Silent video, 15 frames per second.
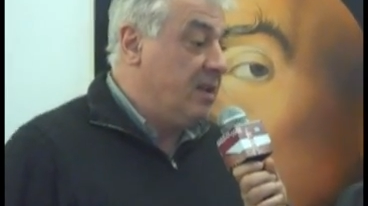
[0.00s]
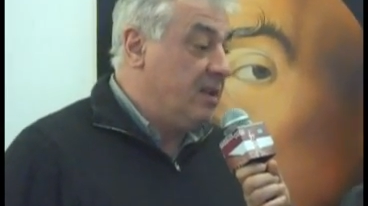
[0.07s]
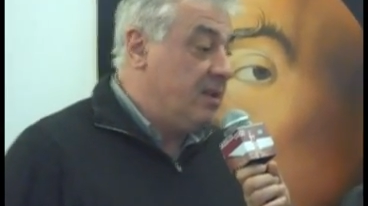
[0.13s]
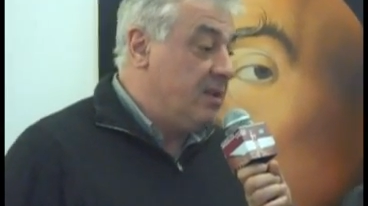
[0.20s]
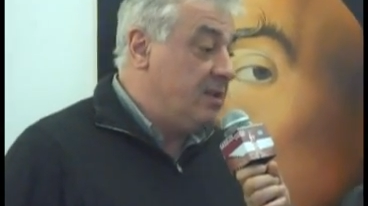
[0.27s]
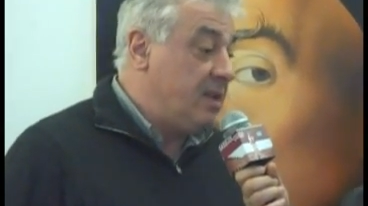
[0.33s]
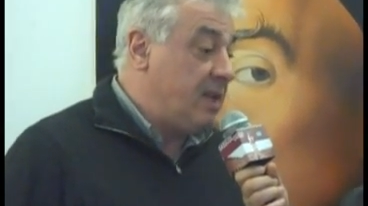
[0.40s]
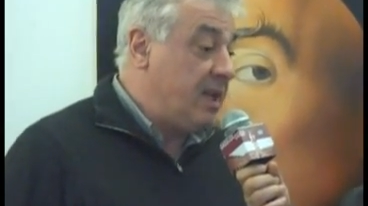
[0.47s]

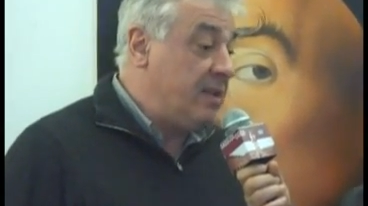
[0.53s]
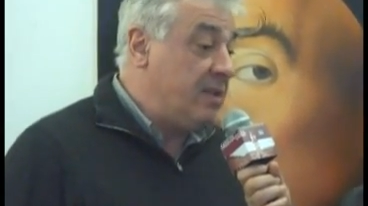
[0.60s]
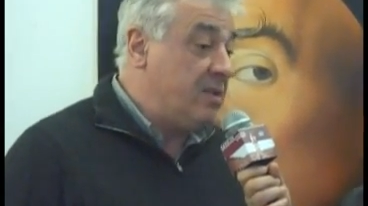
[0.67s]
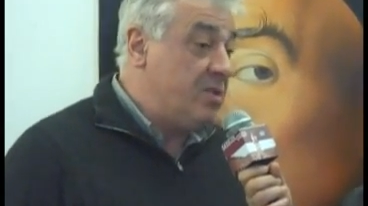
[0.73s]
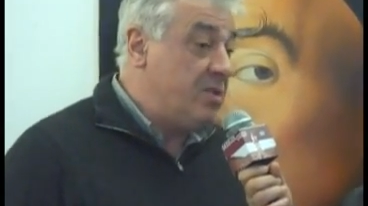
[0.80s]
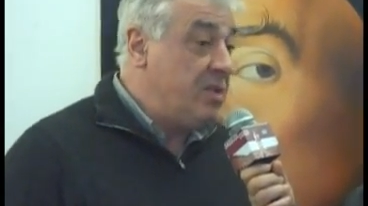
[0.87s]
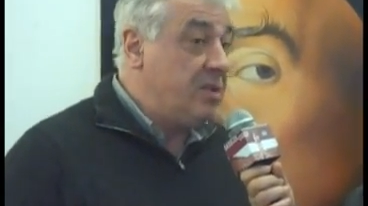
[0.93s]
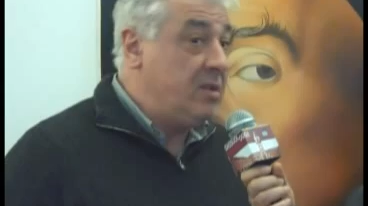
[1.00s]
direi
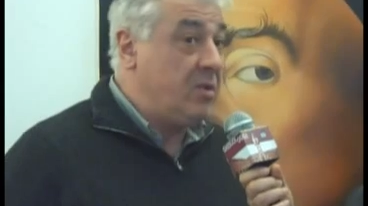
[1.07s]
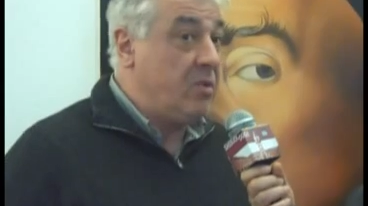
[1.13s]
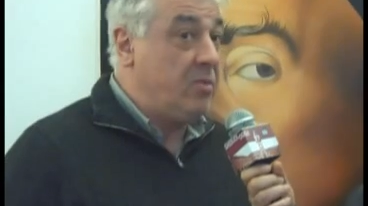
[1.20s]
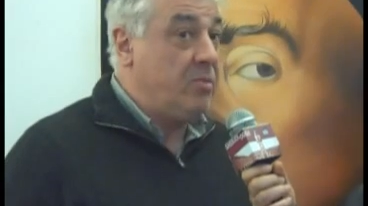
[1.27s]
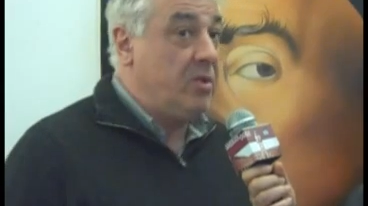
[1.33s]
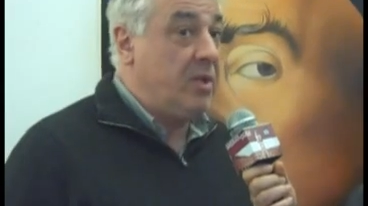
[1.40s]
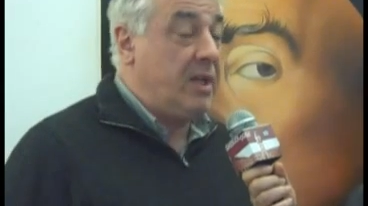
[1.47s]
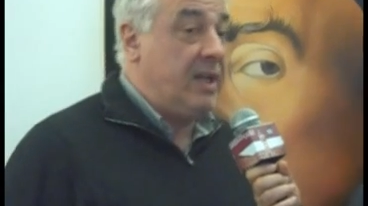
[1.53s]
decine di
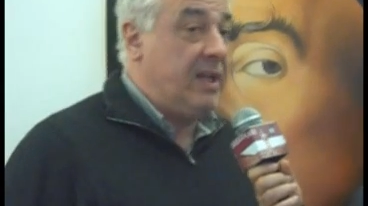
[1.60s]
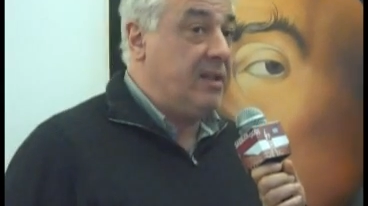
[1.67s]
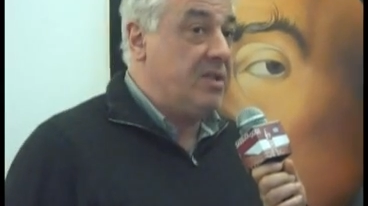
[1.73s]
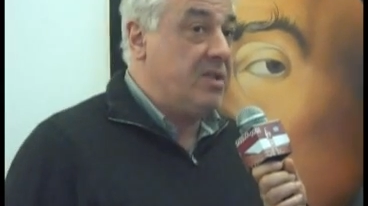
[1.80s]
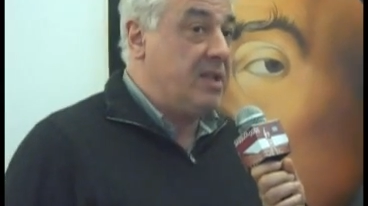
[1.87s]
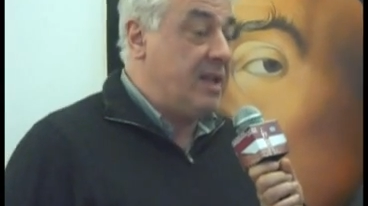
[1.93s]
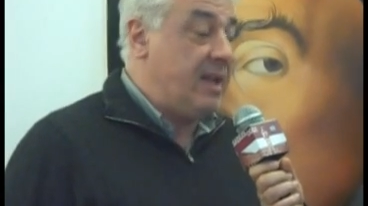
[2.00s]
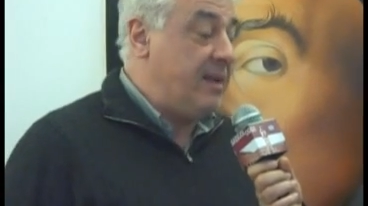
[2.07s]
comunicati
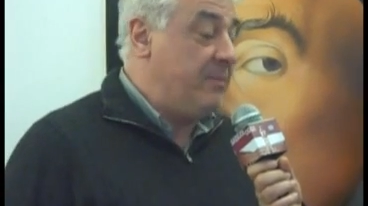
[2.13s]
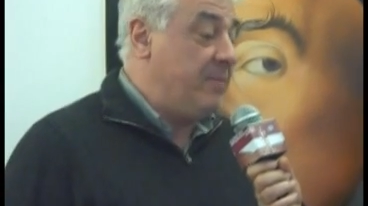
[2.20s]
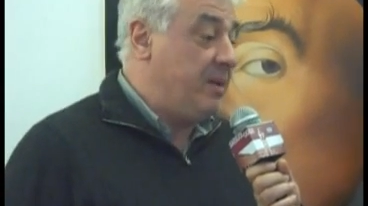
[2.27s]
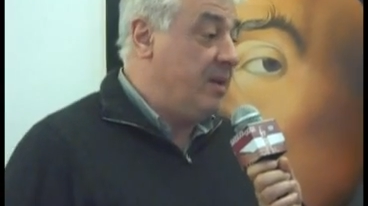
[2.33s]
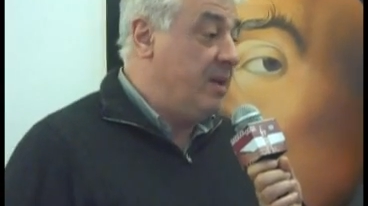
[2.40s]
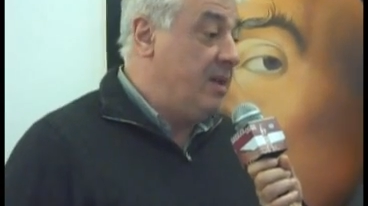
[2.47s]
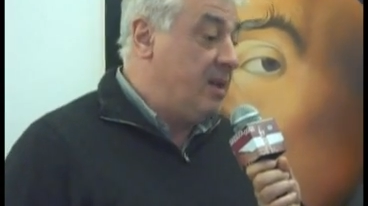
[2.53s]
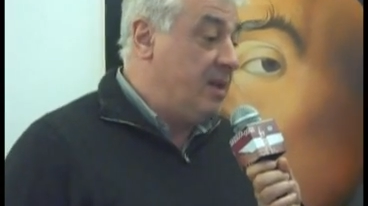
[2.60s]

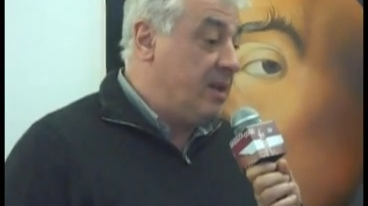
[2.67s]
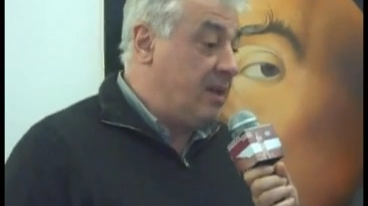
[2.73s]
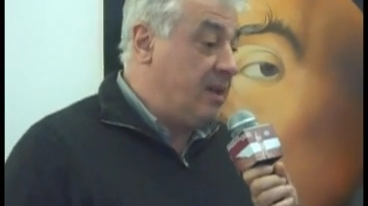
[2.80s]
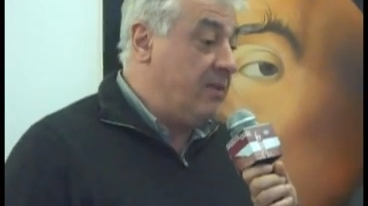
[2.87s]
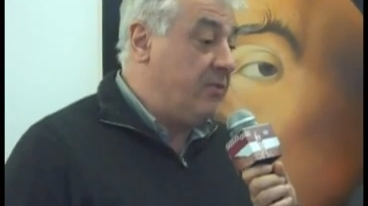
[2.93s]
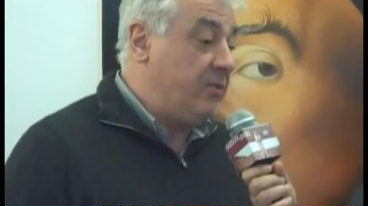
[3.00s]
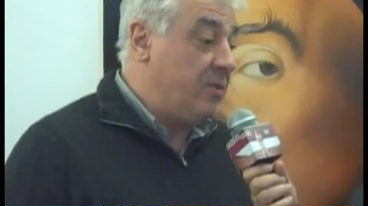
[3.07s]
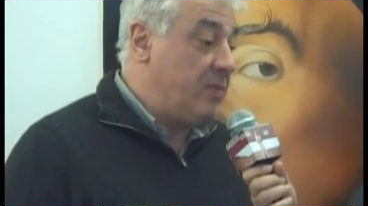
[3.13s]
stampa che
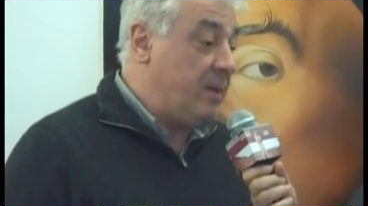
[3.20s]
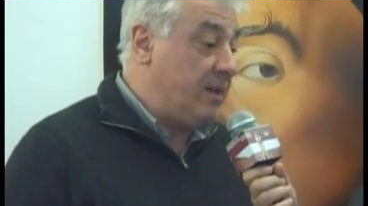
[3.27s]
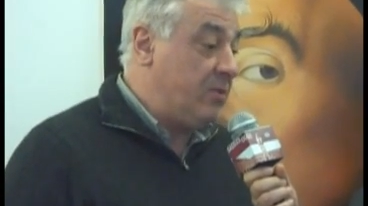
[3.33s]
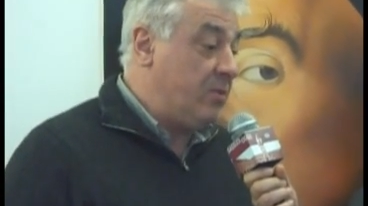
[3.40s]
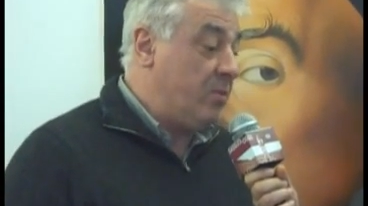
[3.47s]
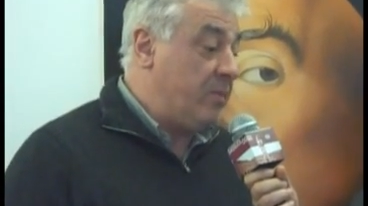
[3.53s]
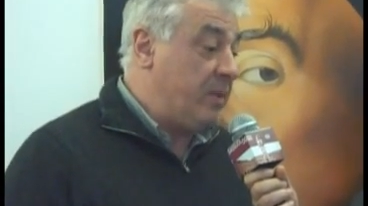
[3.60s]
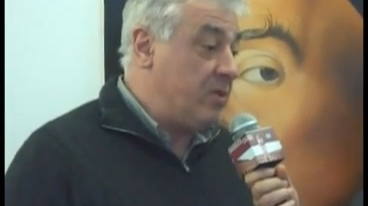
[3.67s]

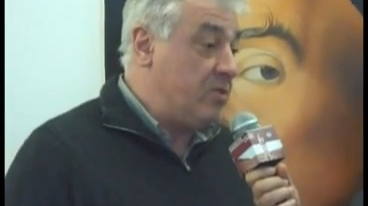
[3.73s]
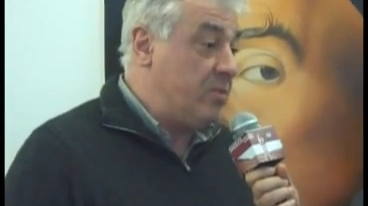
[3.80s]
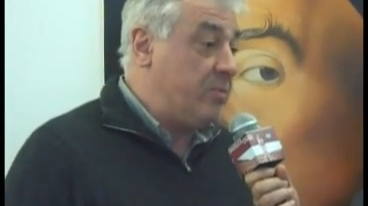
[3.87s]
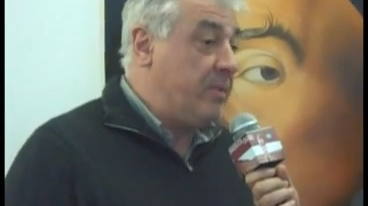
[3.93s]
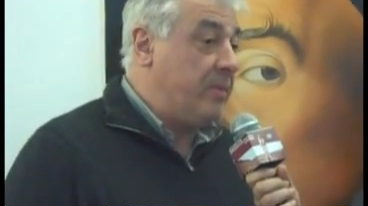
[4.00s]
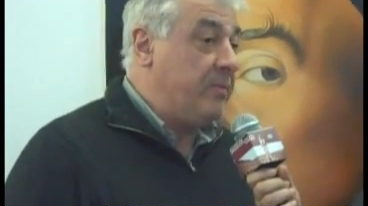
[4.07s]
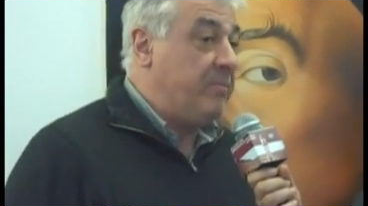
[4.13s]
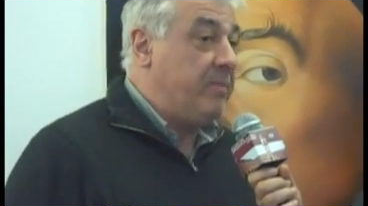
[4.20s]
informavano passo
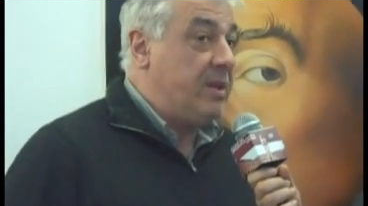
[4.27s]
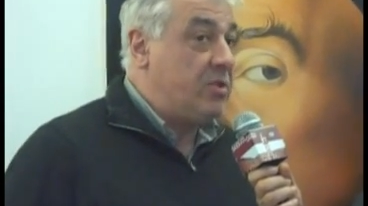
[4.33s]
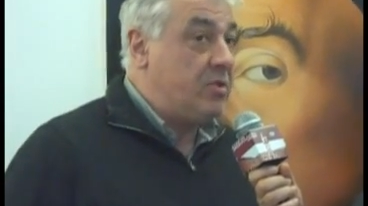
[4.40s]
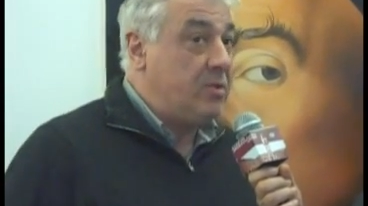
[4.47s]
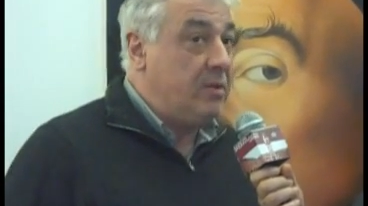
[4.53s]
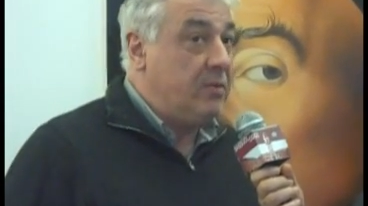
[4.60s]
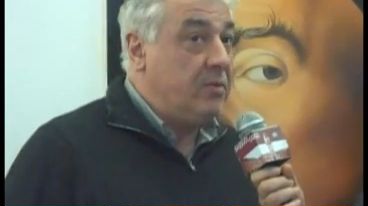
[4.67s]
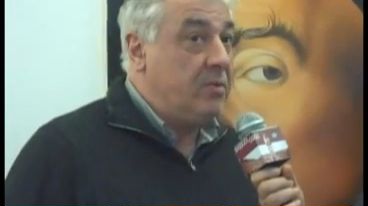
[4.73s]
per
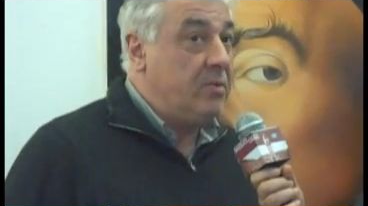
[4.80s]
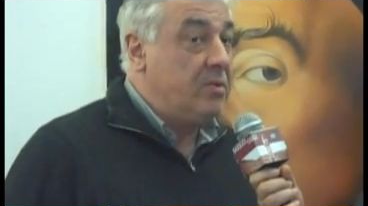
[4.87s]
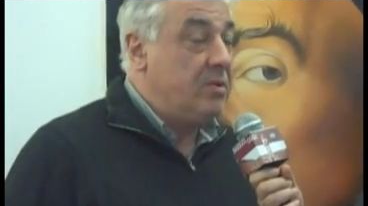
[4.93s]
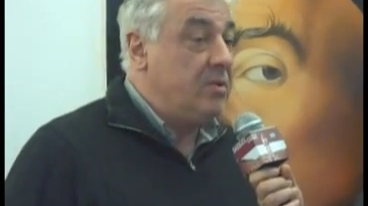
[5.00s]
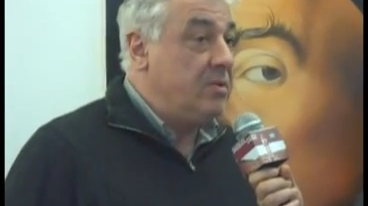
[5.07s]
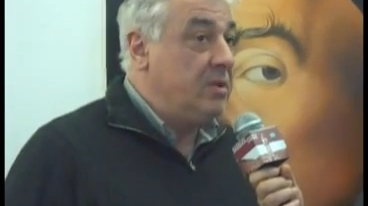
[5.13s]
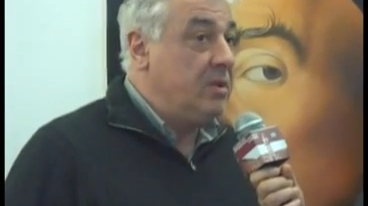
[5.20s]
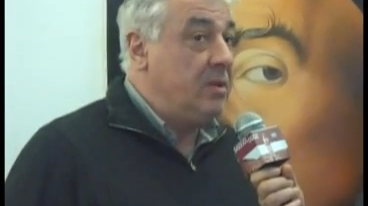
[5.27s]
passo
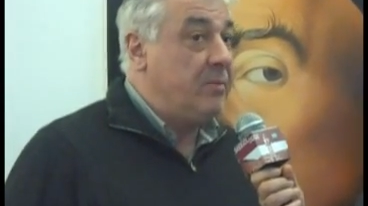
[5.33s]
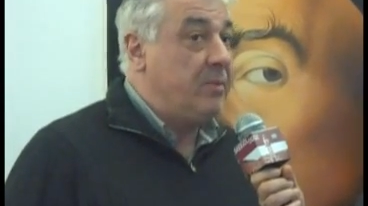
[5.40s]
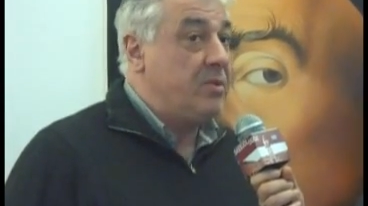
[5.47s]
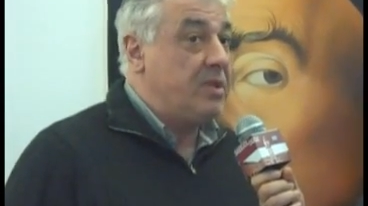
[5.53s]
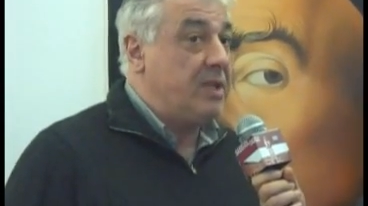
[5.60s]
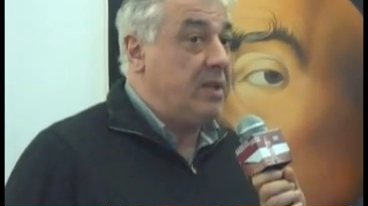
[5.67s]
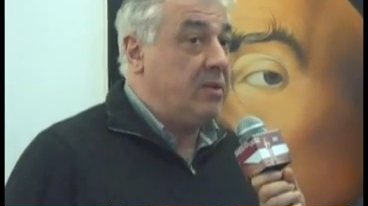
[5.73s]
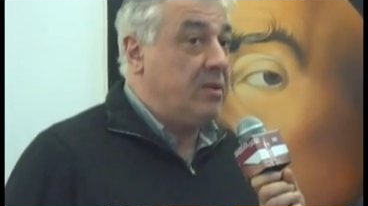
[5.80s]
l'evoluzione del
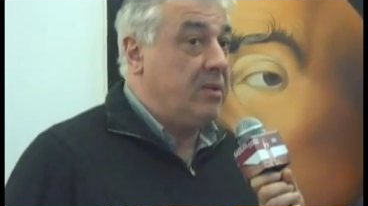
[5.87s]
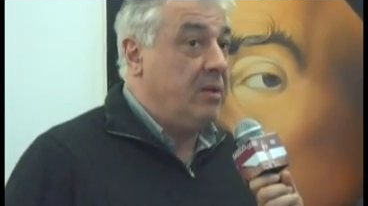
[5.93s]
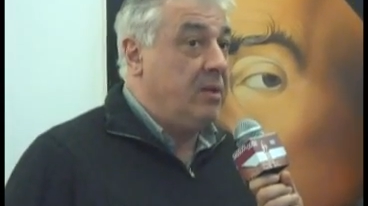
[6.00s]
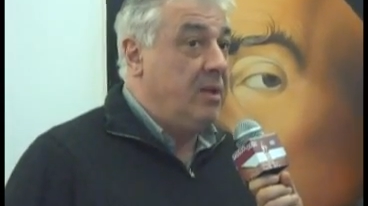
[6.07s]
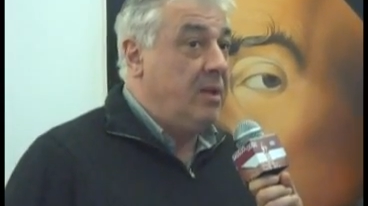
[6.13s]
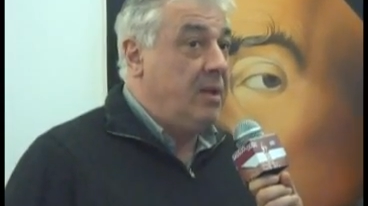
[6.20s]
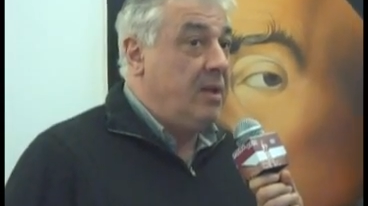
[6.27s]
progetto